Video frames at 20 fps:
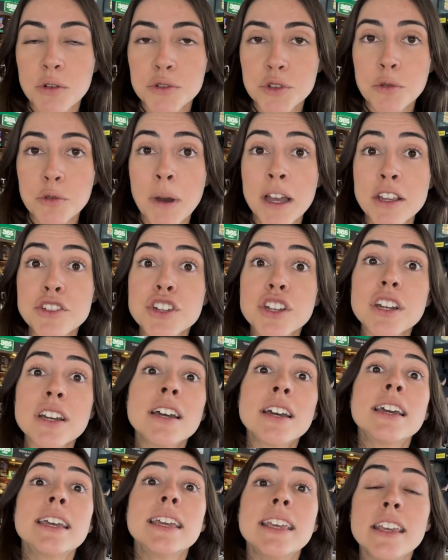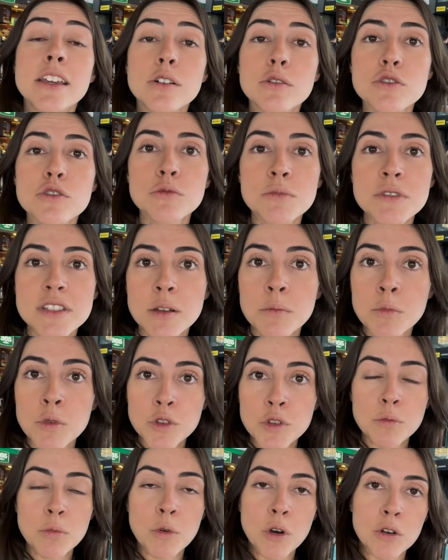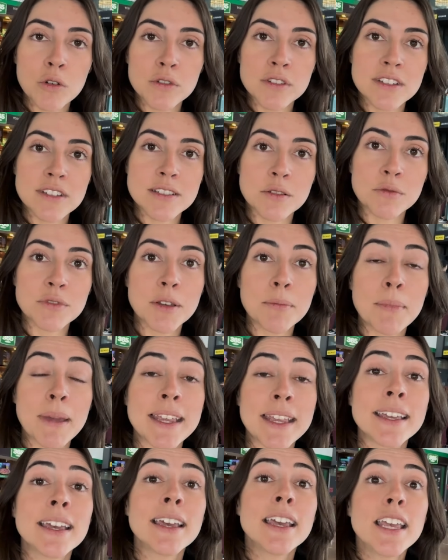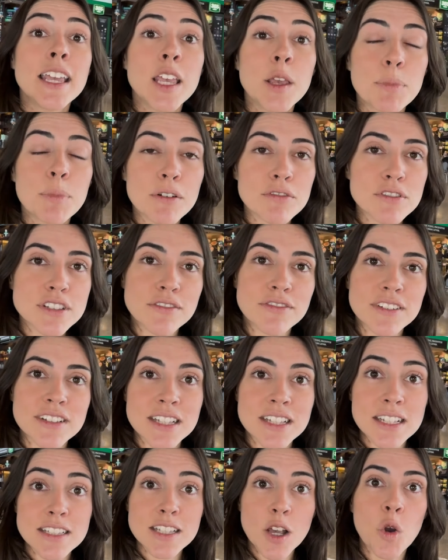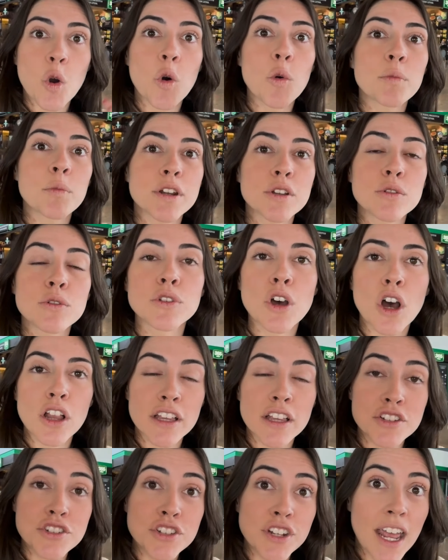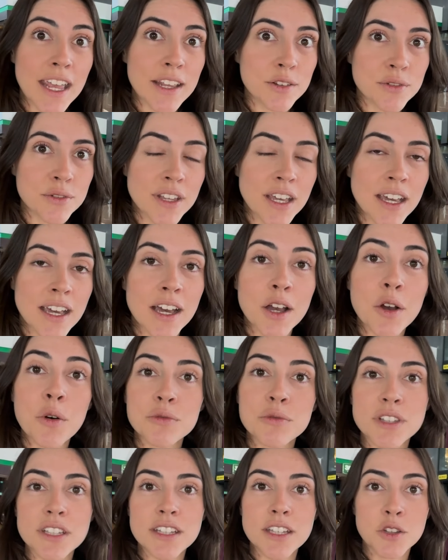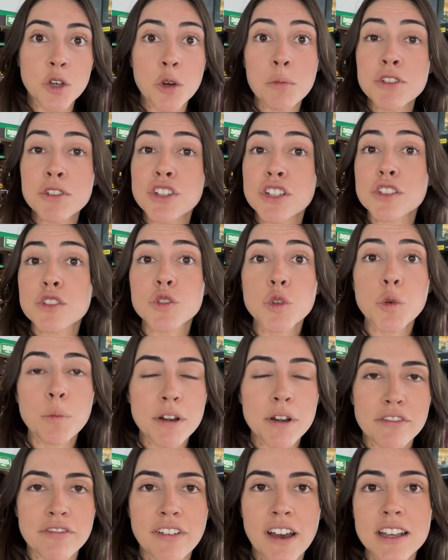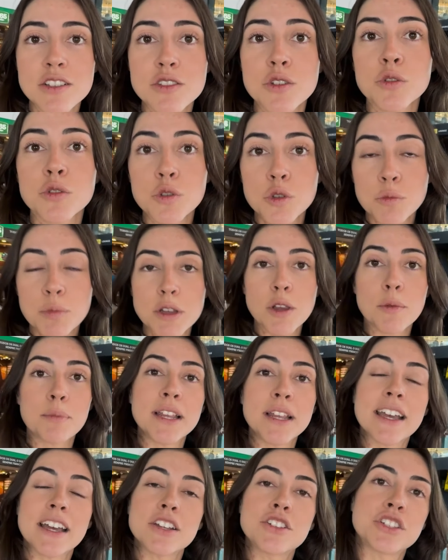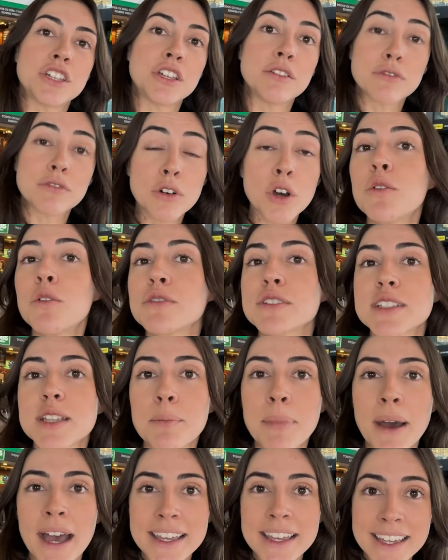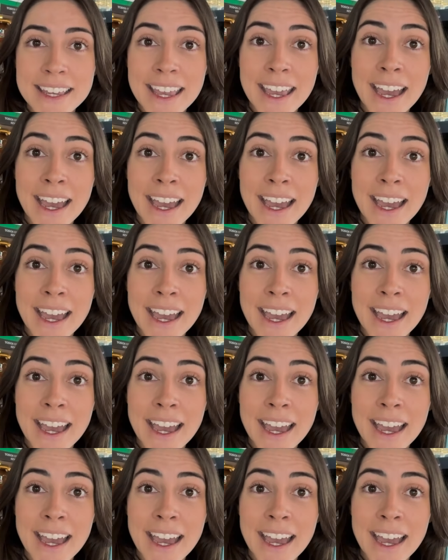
automática e costuma ser muito boa a cotação também. E para você fazer essa compra do dólar direto na conta da Nômade é super fácil, tudo pelo aplicativo. Você paga em